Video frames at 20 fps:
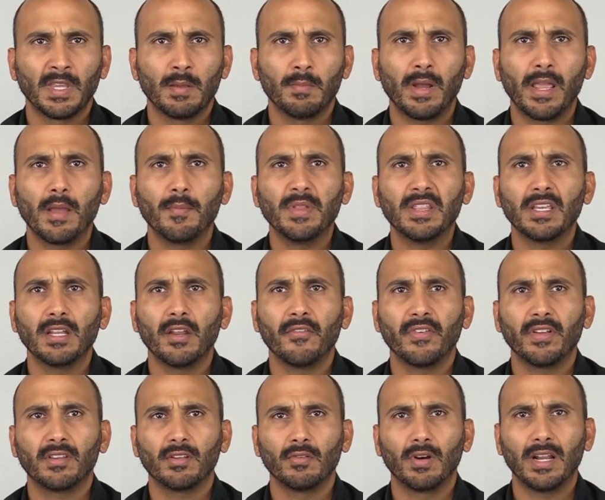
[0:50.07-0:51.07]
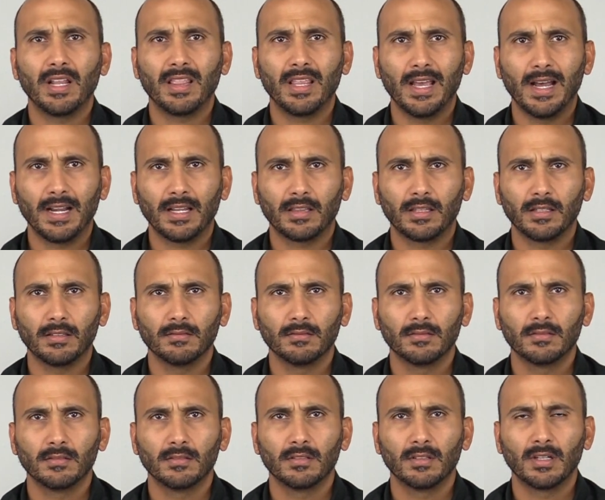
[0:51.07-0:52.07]
Miami tiene festivales de arte,
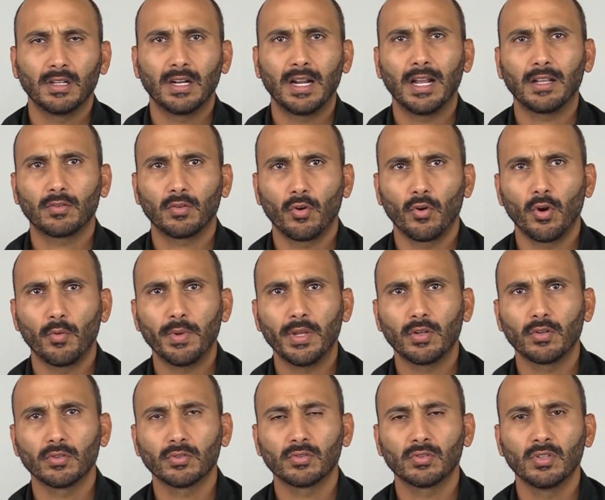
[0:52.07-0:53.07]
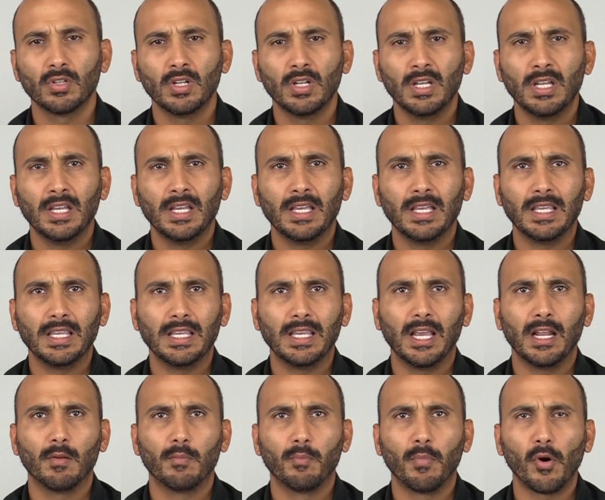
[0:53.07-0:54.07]
gastronómicos
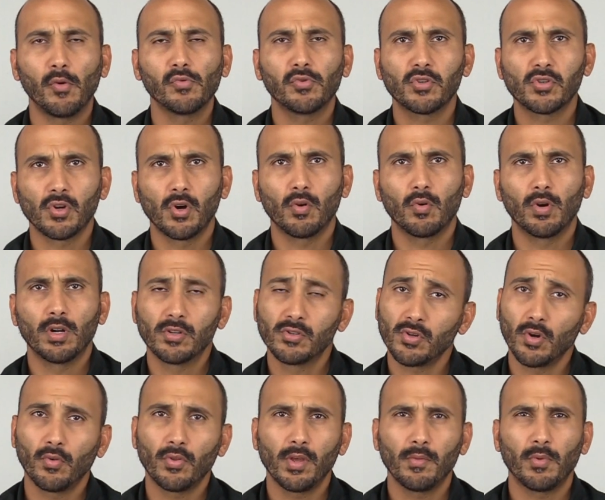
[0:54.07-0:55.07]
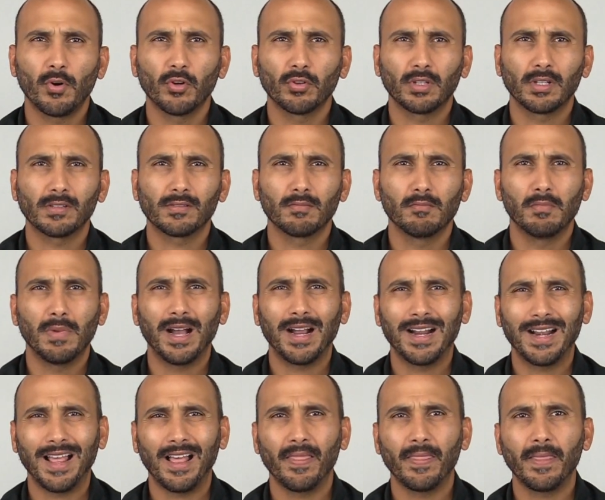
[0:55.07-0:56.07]
y el boat show, el show de botes
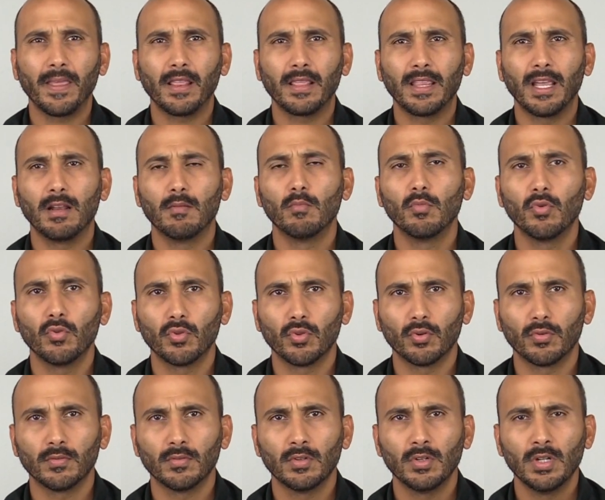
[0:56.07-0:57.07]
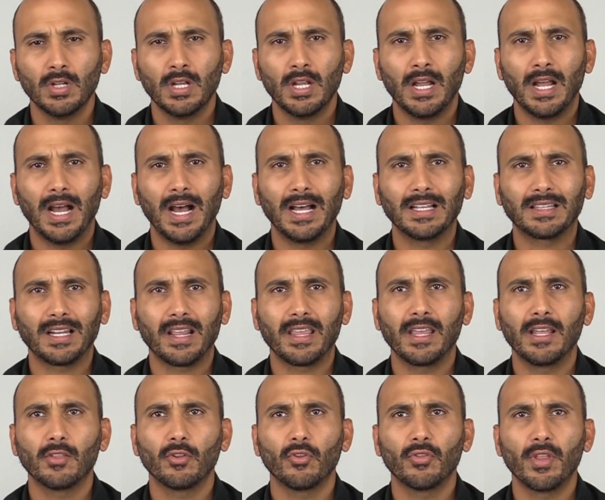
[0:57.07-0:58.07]
más grande del mundo,
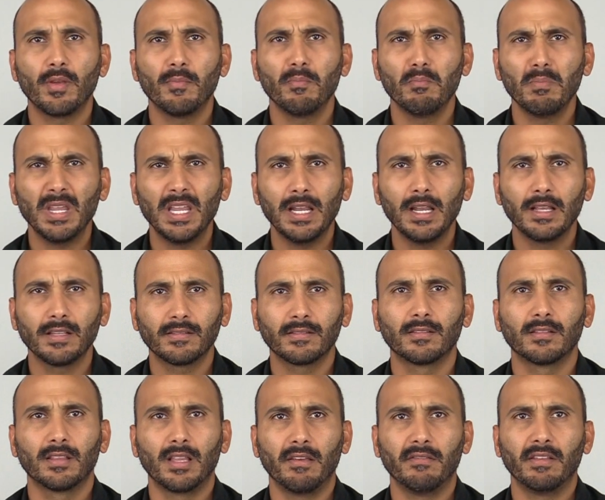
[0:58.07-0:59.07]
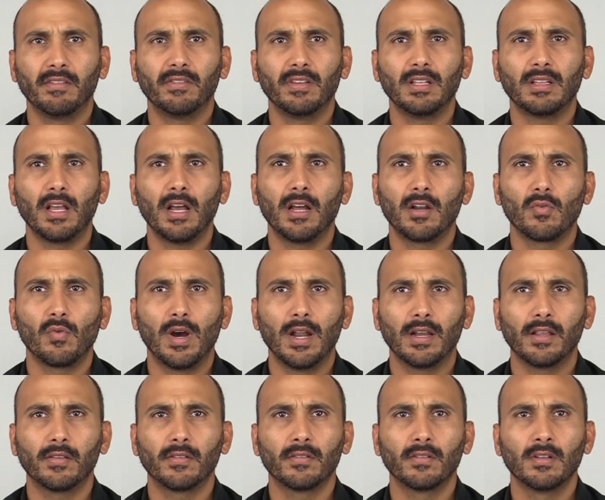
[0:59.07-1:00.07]
atrayendo de miles de visitas
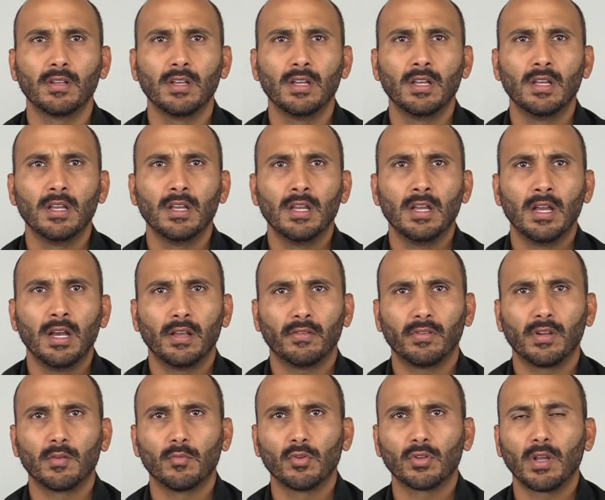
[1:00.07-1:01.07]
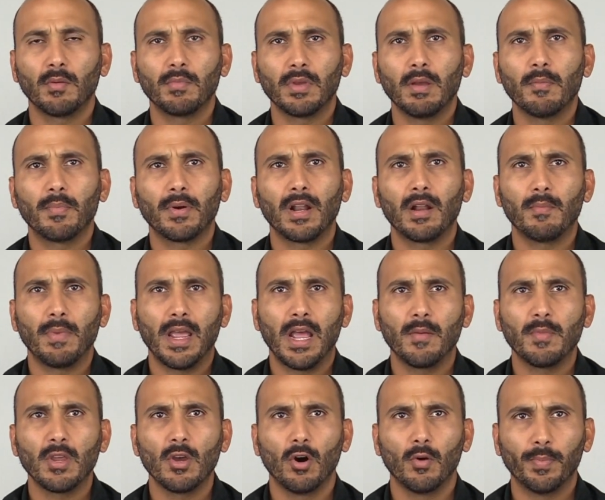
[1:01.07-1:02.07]
anuales, así como también para el
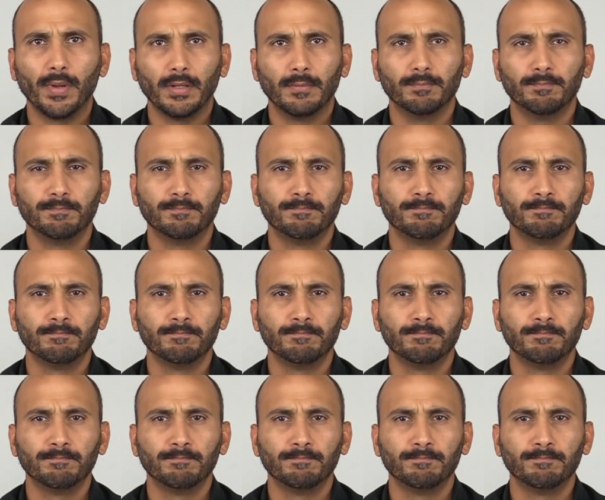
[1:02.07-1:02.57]
Miami Open.